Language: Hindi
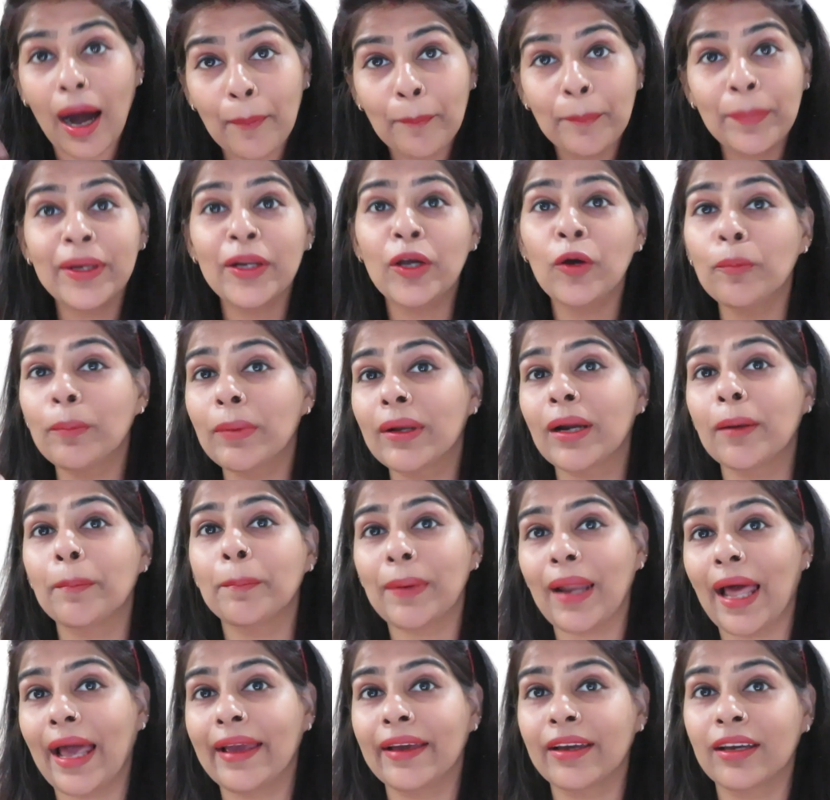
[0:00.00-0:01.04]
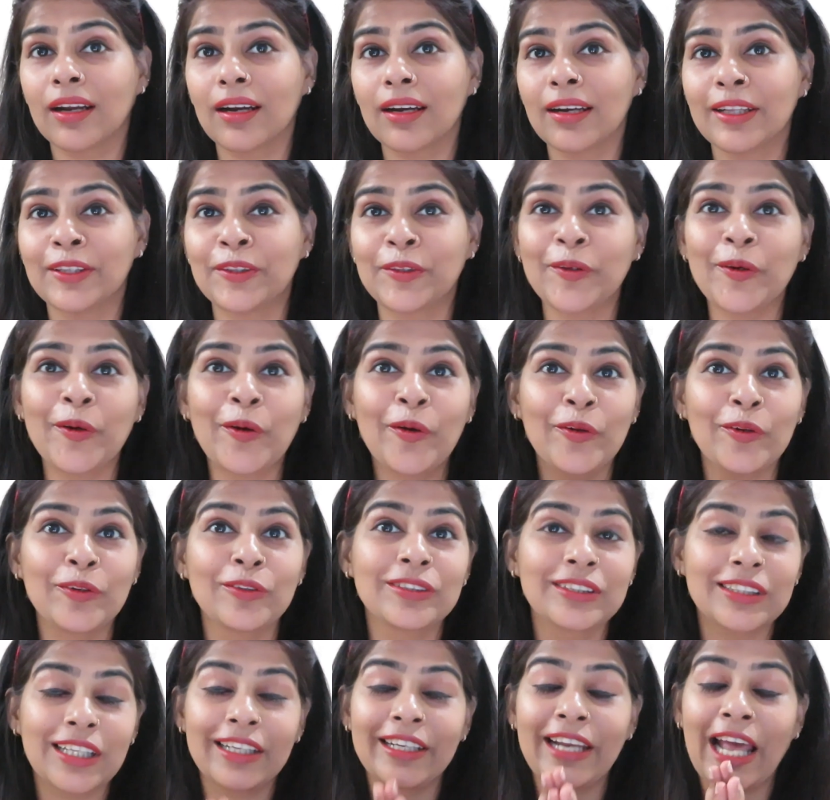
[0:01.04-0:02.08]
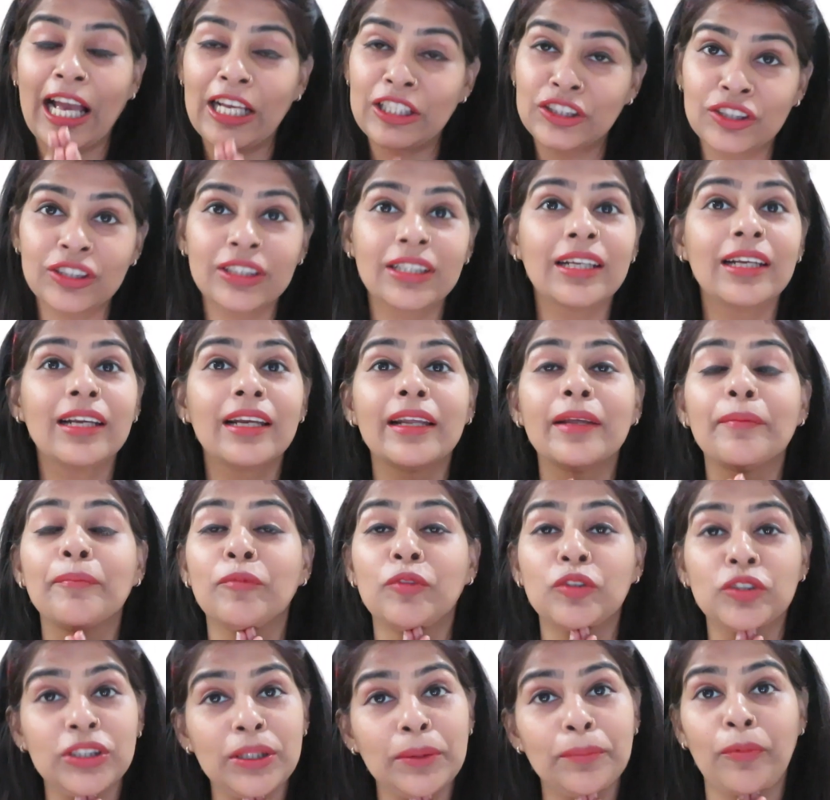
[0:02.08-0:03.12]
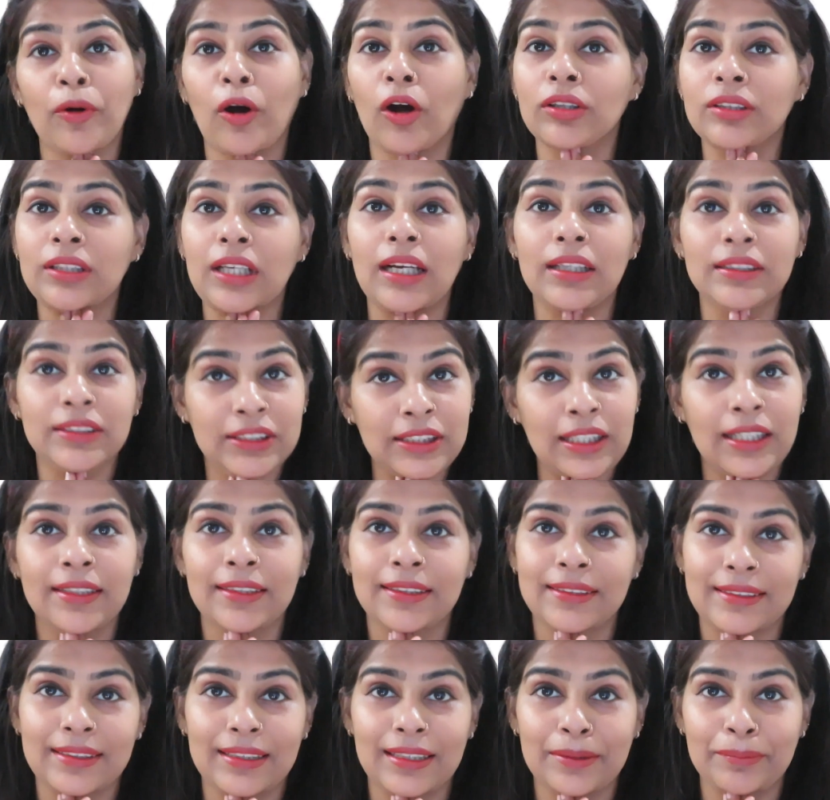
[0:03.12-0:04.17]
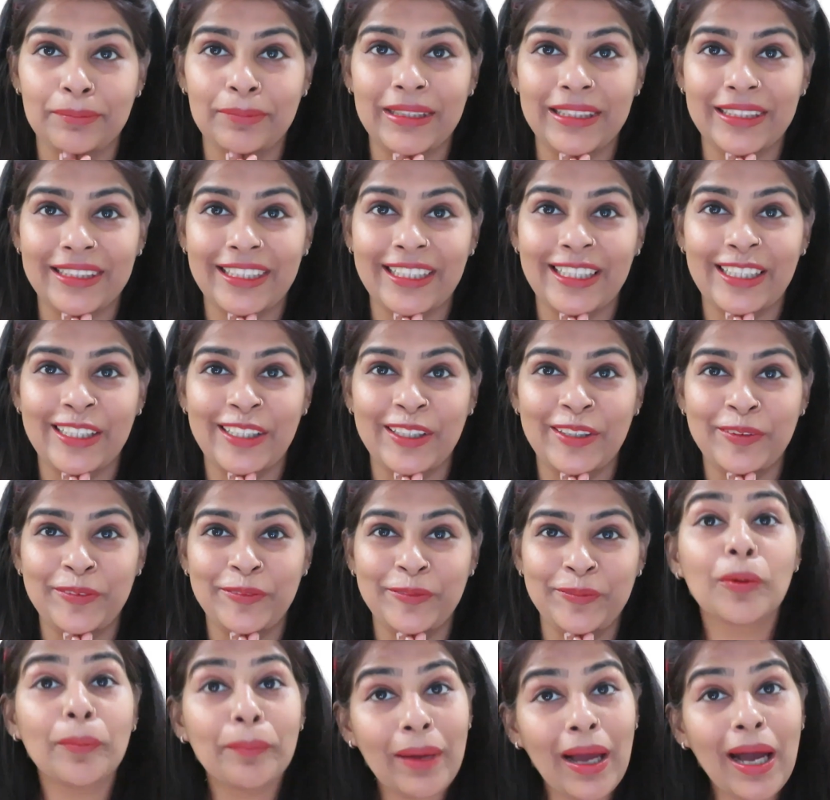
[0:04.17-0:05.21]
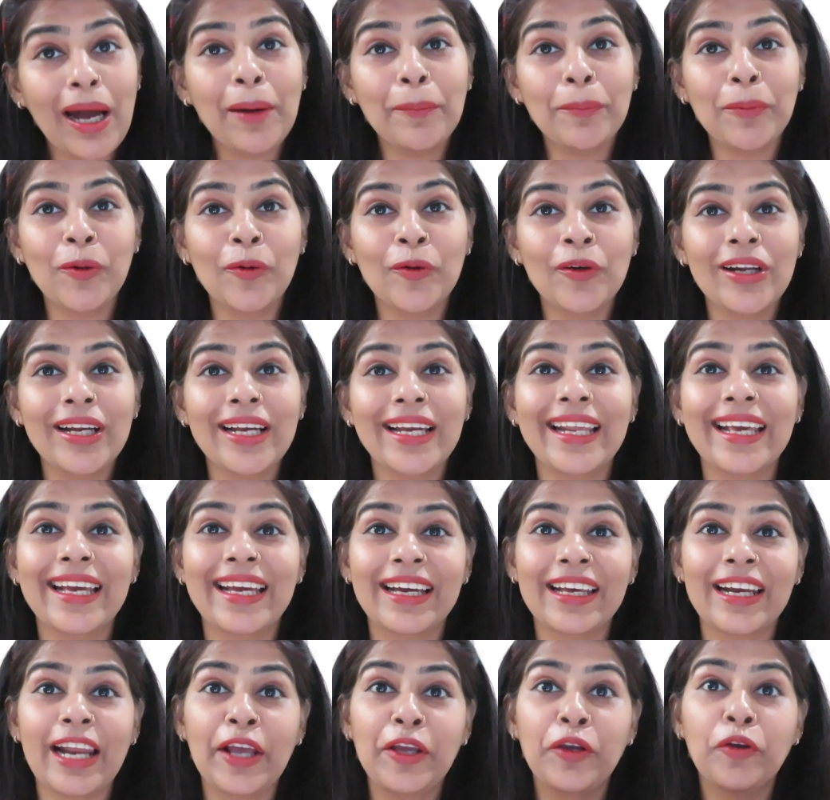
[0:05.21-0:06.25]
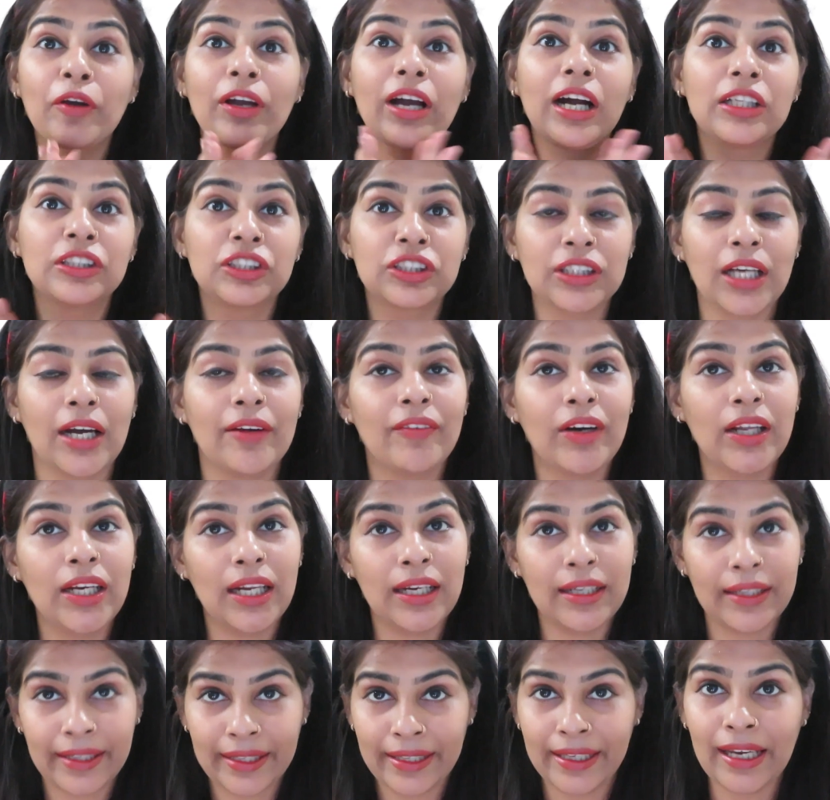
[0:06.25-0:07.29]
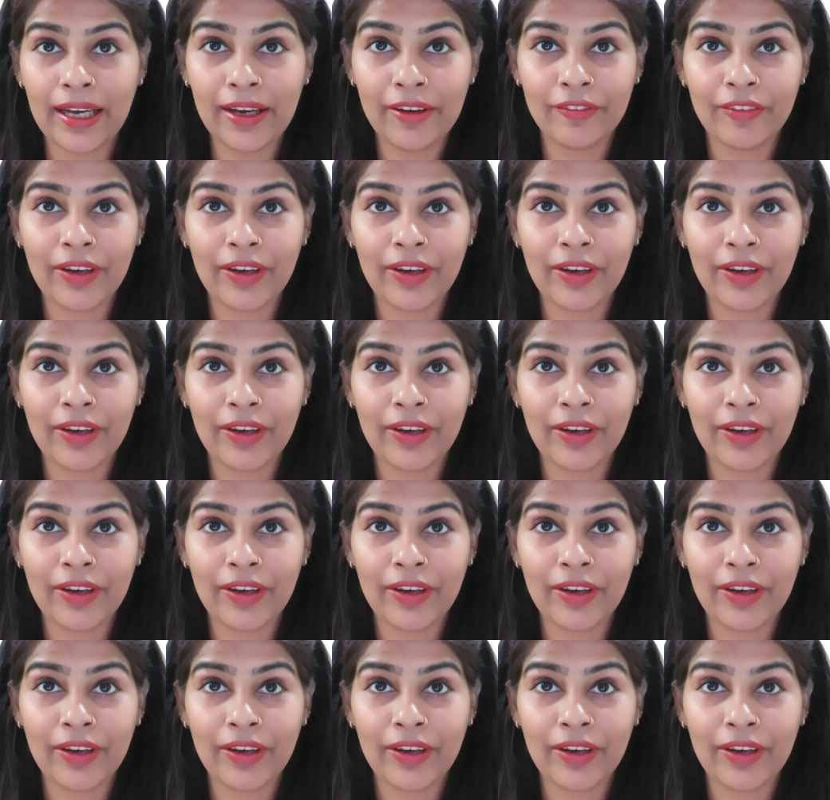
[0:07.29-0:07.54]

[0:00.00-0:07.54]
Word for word: अपने ऊपर अप्लाई कर लेती हूँ और उसका नेचुरली मुझे बहुत अच्छा रिजल्ट मिलता है तो मैं आप लोगों के लेकर आई हूँ अच्छा वाला डी